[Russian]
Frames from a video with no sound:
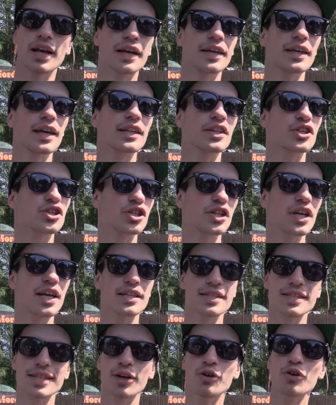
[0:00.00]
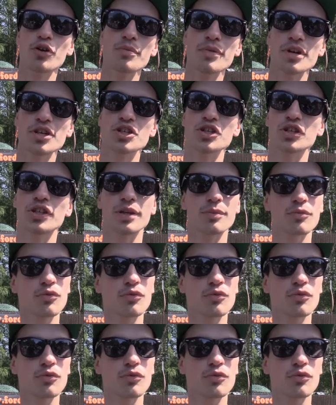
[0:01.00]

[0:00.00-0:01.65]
как я, начинает с такой машины,